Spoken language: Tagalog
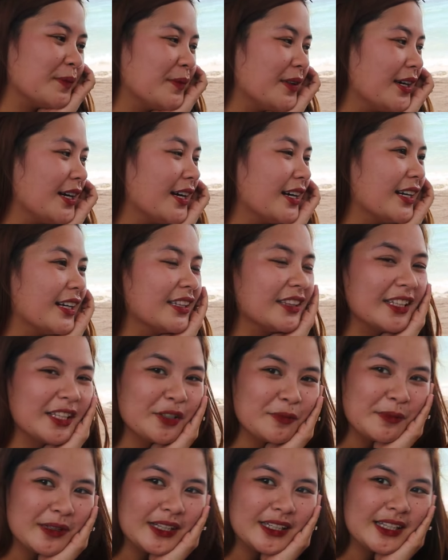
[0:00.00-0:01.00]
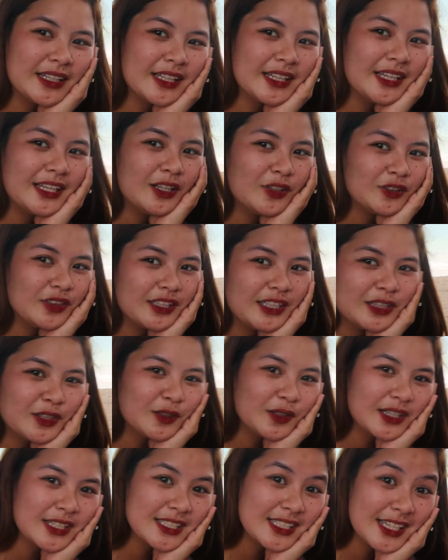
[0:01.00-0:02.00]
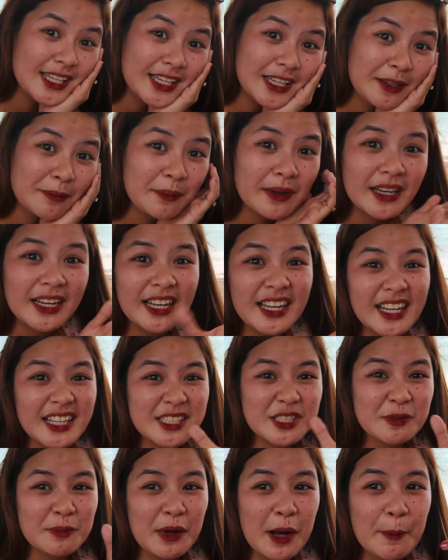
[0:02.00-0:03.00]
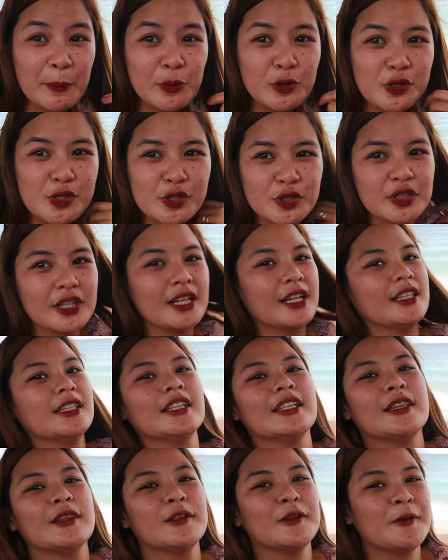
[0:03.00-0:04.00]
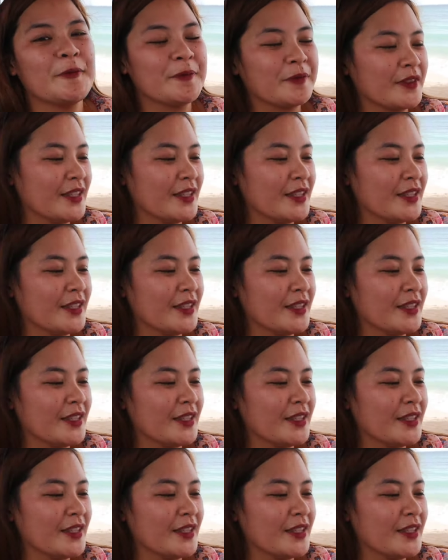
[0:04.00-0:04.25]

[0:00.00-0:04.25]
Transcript: maganda yung mga naghihilot dito kasi malalakas yung mga pulso nila dito.